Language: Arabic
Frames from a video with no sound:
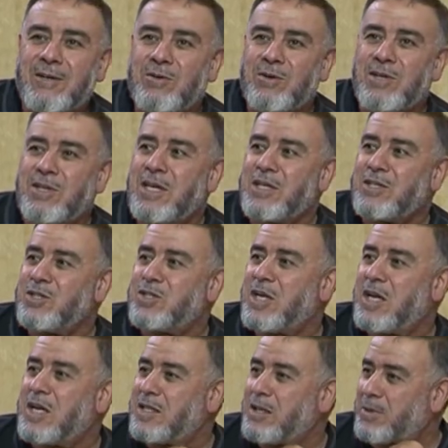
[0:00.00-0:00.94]
ولذلك ان
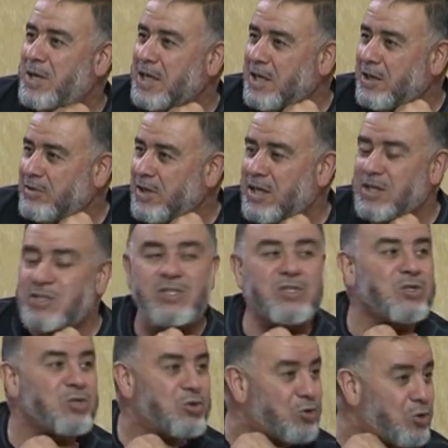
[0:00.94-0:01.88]
شاء الله تبارك وتعالى
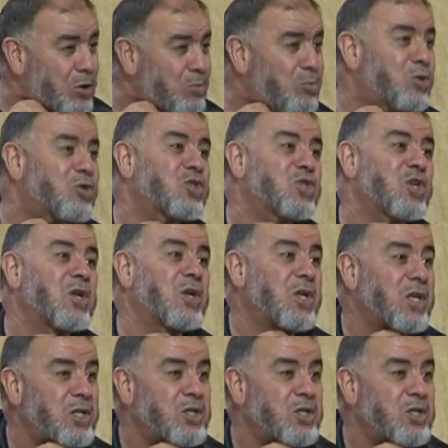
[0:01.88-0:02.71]
خصك تصوم وتصلي